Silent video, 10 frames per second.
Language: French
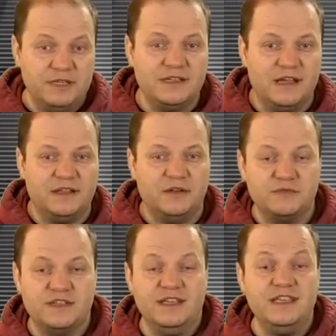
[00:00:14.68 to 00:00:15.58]
Blizzard a
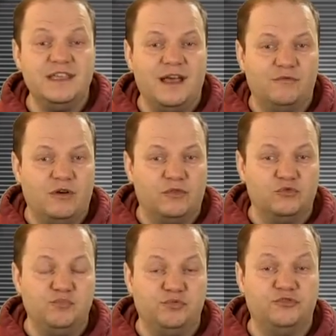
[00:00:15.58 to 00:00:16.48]
annoncé hier avoir
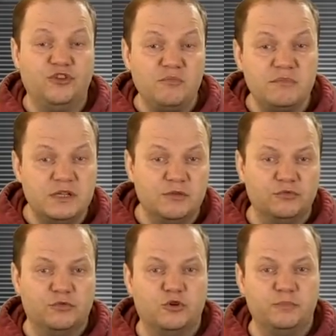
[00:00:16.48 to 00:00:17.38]
vendu plus d'un
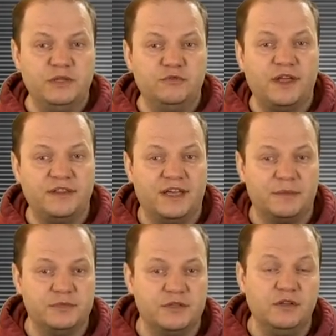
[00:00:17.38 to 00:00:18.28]
million de copies du
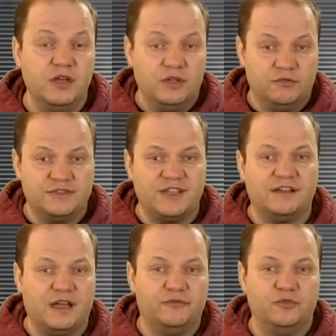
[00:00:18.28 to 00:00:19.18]
dernier épisode de
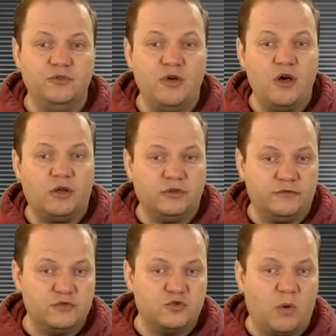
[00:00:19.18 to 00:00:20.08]
StarCraft 2 Heart
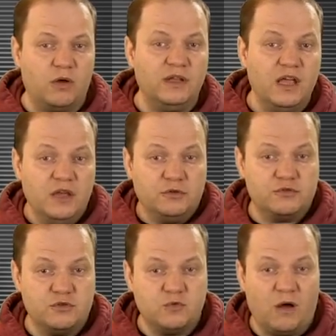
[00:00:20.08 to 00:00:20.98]
of the Sworn.
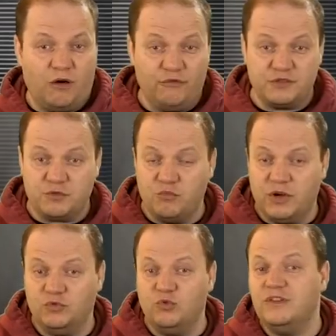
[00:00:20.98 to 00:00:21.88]
Que ce soit en version
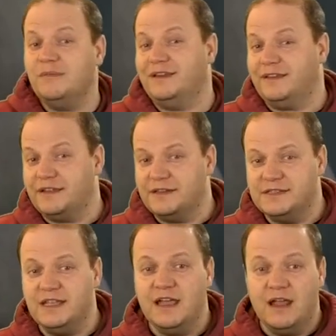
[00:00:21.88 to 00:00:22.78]
boîte ou
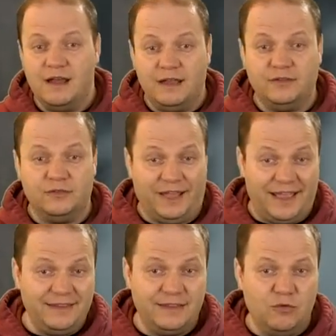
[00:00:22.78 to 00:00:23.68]
dématérialisée, l'attente
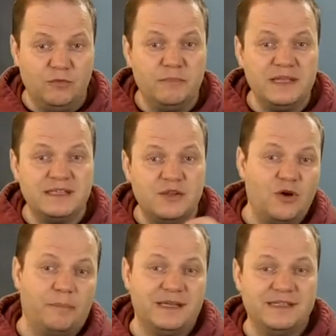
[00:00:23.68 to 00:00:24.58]
a été longue, mais elle
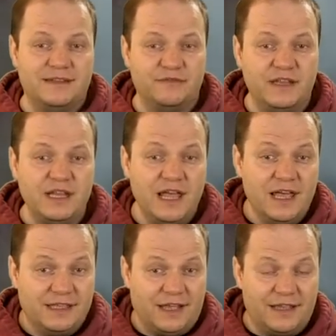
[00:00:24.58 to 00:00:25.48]
n'aura pas été vaine,
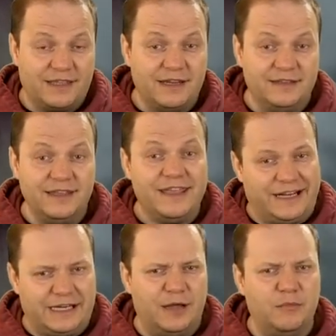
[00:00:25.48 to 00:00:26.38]
car la qualité
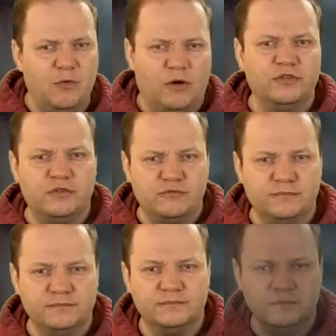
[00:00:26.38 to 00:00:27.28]
est clairement au rendez-vous.